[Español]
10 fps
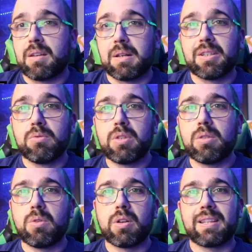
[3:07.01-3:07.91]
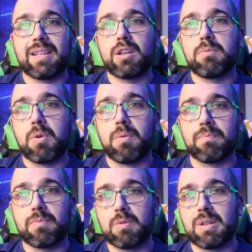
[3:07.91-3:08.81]
Va a ser un título que tiene
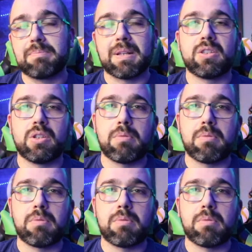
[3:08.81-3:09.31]
como una expansión